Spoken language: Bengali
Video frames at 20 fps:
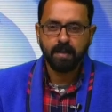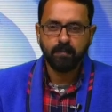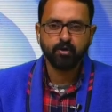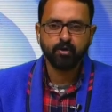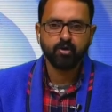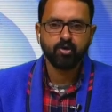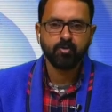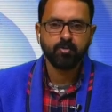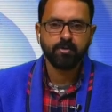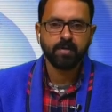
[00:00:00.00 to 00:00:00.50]

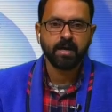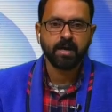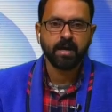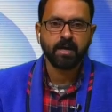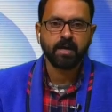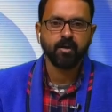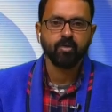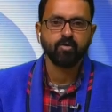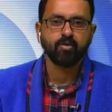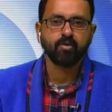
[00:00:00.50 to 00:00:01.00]
তেমনি ছবি
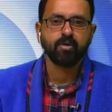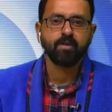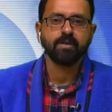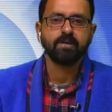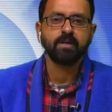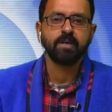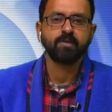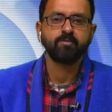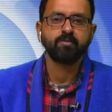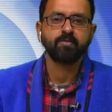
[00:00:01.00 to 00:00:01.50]
দেখা গেল
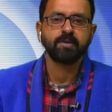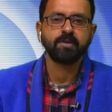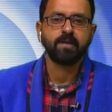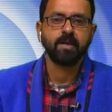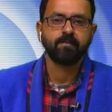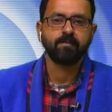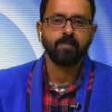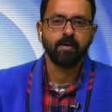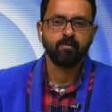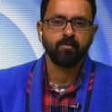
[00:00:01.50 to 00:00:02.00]
দক্ষিণ দিনাজপুর
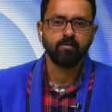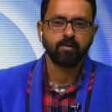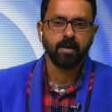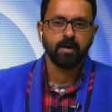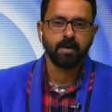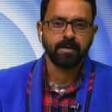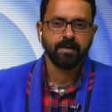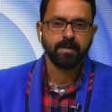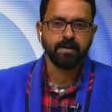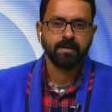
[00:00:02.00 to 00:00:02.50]
জেলার
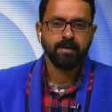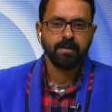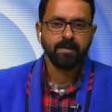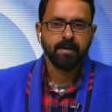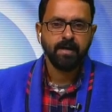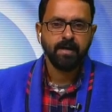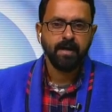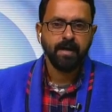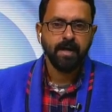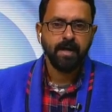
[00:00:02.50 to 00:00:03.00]
বালুরঘাটে
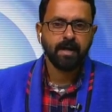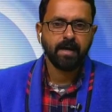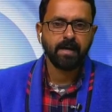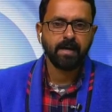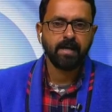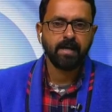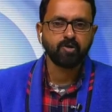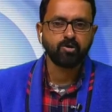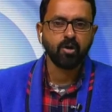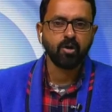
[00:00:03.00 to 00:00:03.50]

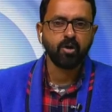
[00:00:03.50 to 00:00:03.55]
এখানে